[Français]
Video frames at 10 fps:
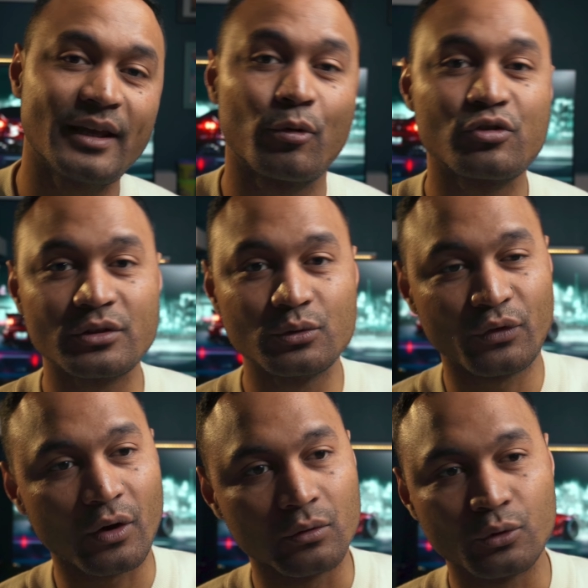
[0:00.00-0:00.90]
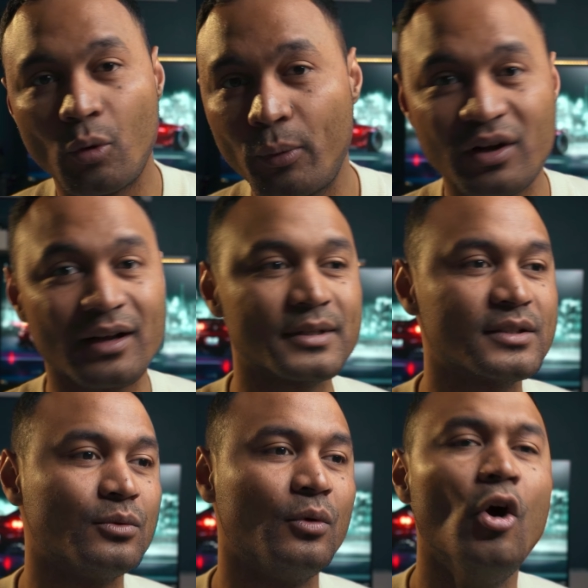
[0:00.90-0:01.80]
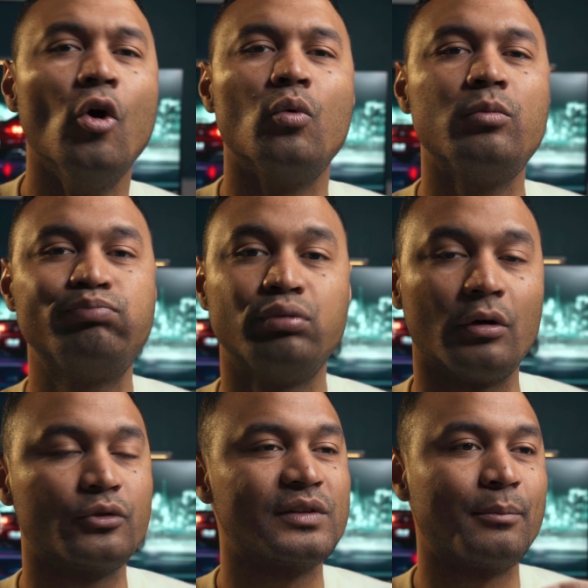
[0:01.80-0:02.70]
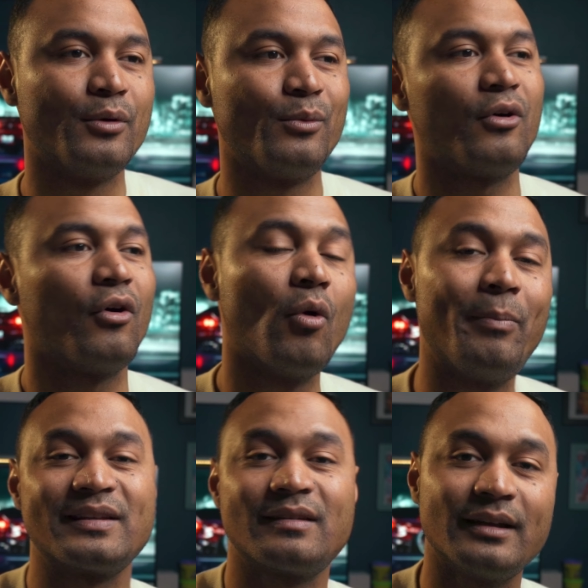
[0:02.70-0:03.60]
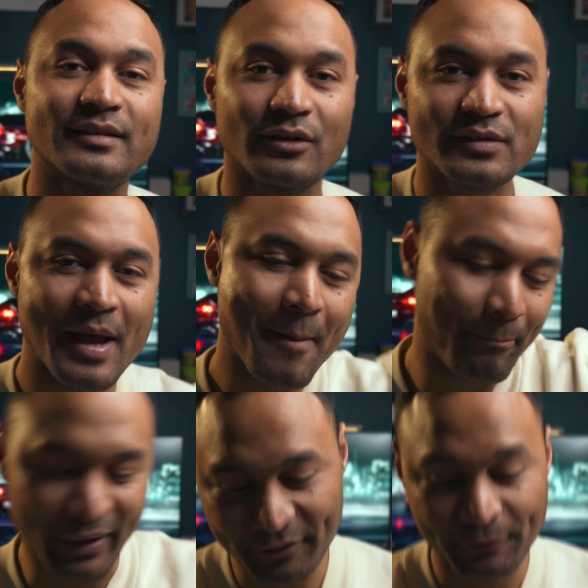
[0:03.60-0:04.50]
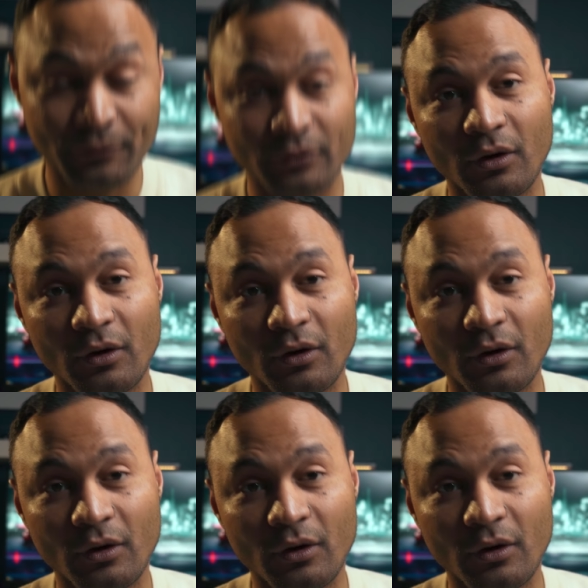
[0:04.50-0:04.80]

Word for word: il y a besoin d'une faire une reprogrammation ou pour euh, tout simplement repasser à l'essence, paf,